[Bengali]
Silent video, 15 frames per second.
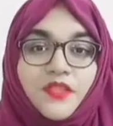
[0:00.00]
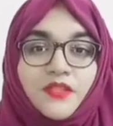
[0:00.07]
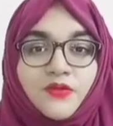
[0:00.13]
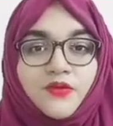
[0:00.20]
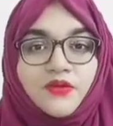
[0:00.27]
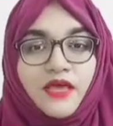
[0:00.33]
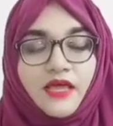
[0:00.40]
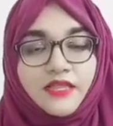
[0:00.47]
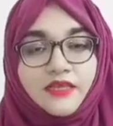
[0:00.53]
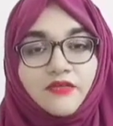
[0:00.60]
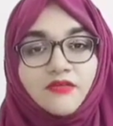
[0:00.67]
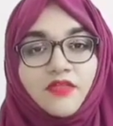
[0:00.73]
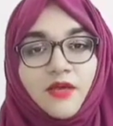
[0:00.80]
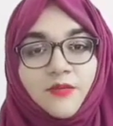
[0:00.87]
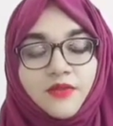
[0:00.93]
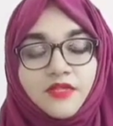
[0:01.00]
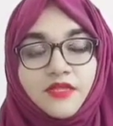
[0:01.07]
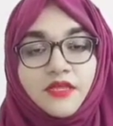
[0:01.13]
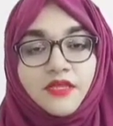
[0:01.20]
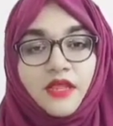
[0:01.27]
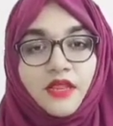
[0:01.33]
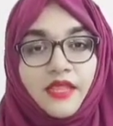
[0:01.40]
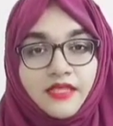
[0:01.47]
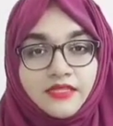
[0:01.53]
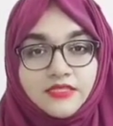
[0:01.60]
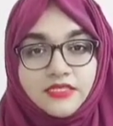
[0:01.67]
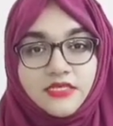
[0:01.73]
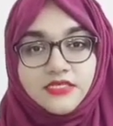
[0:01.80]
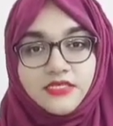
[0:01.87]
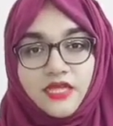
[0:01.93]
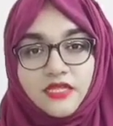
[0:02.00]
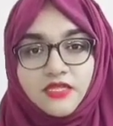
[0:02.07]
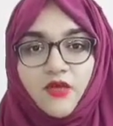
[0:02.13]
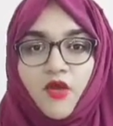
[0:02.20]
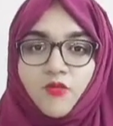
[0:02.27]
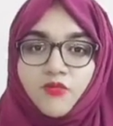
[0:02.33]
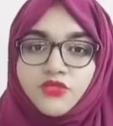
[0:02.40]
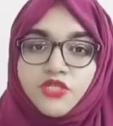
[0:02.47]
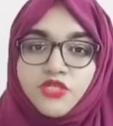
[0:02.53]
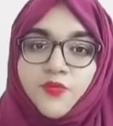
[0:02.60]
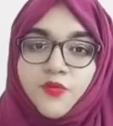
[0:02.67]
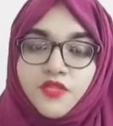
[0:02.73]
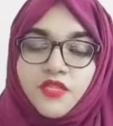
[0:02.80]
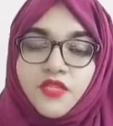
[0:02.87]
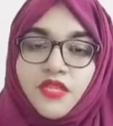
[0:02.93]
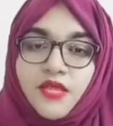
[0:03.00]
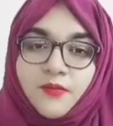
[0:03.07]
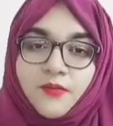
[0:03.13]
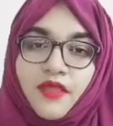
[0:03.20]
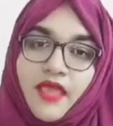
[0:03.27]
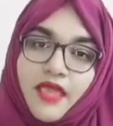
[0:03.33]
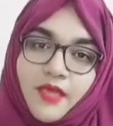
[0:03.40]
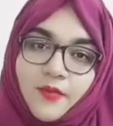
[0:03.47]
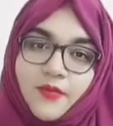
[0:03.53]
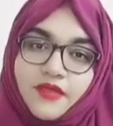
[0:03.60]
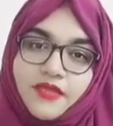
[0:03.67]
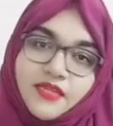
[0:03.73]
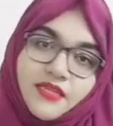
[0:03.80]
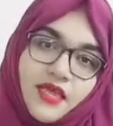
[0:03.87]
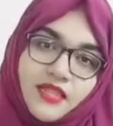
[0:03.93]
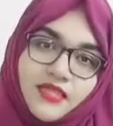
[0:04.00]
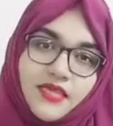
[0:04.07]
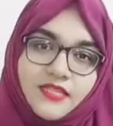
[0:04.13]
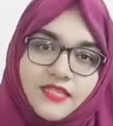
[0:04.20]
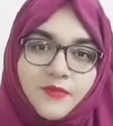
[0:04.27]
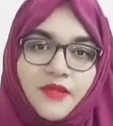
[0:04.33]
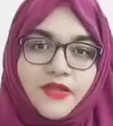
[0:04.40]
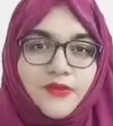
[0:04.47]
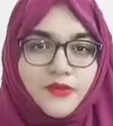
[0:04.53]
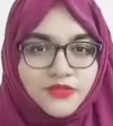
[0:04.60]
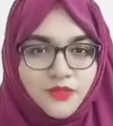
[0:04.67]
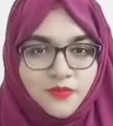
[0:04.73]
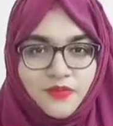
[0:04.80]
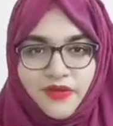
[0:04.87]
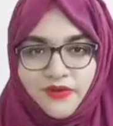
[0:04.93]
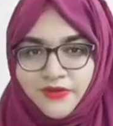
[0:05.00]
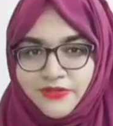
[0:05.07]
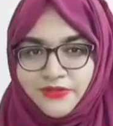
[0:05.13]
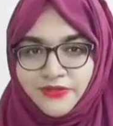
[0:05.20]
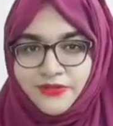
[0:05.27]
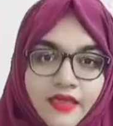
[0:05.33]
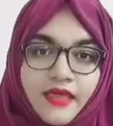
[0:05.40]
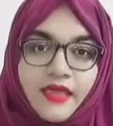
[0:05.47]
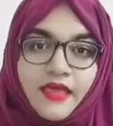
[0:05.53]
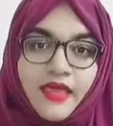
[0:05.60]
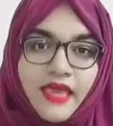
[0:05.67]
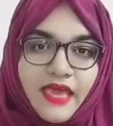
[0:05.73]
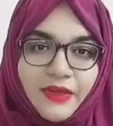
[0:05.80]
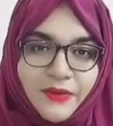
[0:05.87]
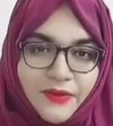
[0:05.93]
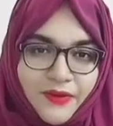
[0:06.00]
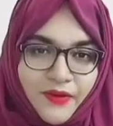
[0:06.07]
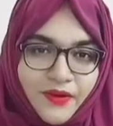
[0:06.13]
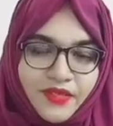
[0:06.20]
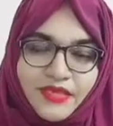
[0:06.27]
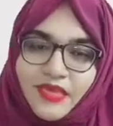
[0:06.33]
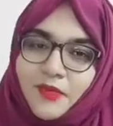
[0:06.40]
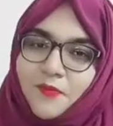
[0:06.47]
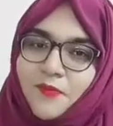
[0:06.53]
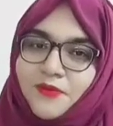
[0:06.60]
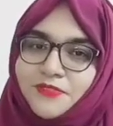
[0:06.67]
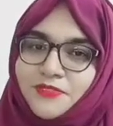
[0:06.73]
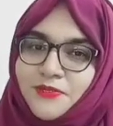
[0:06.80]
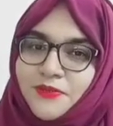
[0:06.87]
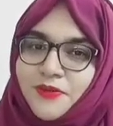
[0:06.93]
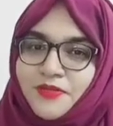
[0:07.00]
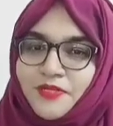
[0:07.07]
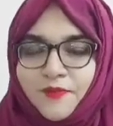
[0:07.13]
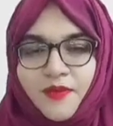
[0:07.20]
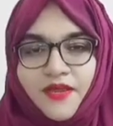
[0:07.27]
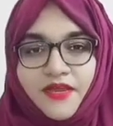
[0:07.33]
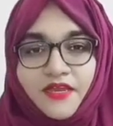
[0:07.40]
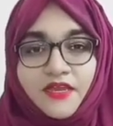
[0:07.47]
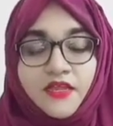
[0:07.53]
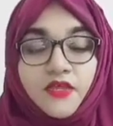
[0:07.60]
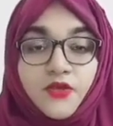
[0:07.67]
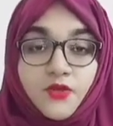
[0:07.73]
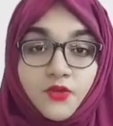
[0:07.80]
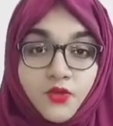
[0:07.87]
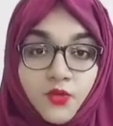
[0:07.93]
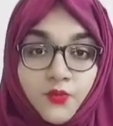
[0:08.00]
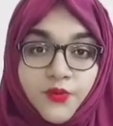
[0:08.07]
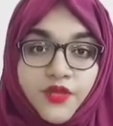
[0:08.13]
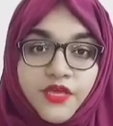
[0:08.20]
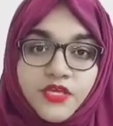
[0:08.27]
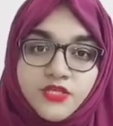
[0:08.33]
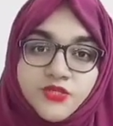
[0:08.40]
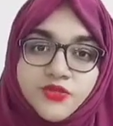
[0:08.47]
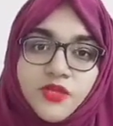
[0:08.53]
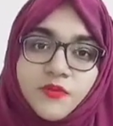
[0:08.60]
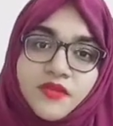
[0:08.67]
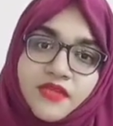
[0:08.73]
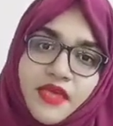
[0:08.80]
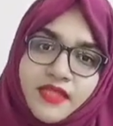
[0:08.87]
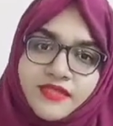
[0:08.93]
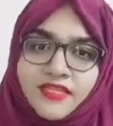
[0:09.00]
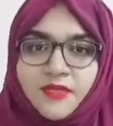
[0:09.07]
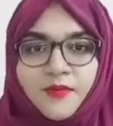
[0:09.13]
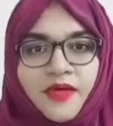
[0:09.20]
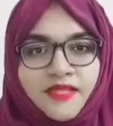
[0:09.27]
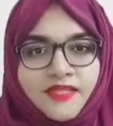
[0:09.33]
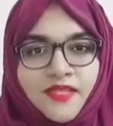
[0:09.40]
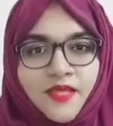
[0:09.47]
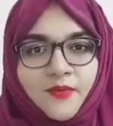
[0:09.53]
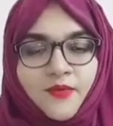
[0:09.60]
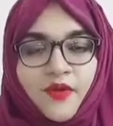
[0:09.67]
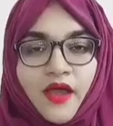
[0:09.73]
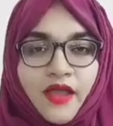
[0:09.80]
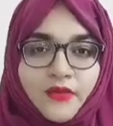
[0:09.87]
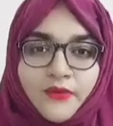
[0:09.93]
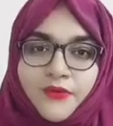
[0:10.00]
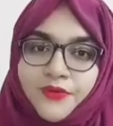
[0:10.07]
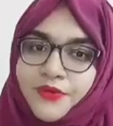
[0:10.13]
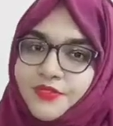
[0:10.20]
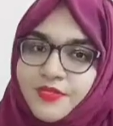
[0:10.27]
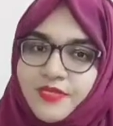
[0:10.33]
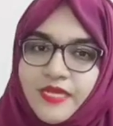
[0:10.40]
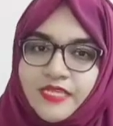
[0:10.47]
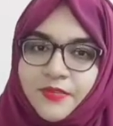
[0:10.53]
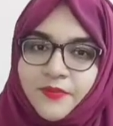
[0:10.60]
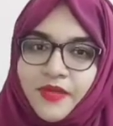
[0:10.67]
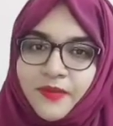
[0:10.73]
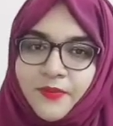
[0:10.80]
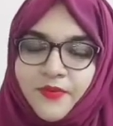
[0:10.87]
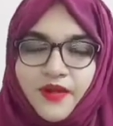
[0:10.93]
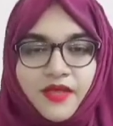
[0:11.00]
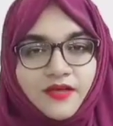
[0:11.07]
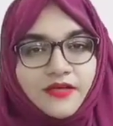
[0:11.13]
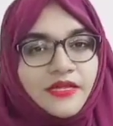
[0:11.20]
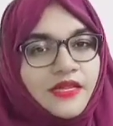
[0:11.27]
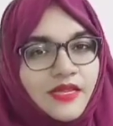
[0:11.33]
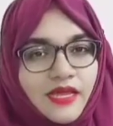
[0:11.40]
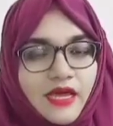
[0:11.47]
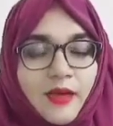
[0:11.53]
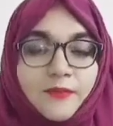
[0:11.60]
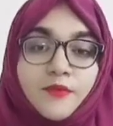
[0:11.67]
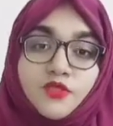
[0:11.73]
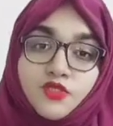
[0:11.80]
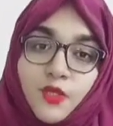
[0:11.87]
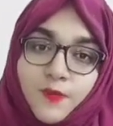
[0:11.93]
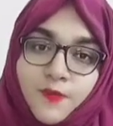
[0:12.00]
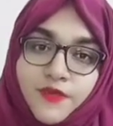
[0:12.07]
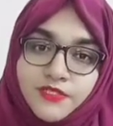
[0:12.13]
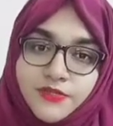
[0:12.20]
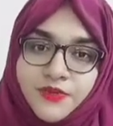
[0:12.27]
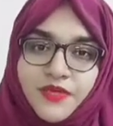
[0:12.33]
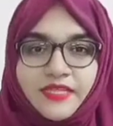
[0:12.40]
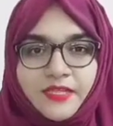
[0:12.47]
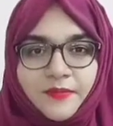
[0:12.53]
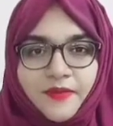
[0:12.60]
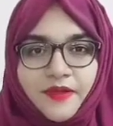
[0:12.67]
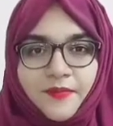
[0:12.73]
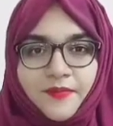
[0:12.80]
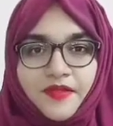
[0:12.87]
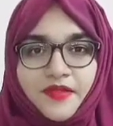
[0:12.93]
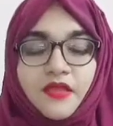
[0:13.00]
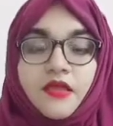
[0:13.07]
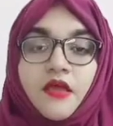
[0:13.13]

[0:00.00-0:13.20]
তো ডাল কিন্তু আমাদের লাঞ্চের সাথে অবশ্যই প্রতিদিন আমরা এক বাটি ডাল খেতে পারি ওজন বাড়ানোর জন্য এখন অনেকেই প্রশ্ন করতে পারেন দুপুরে কি শুধু আমি ডাল দিয়ে ভাত খাবো আর কোনো কিছু খেতে পারবো না না আপনি সব কিছুই খেতে পারবেন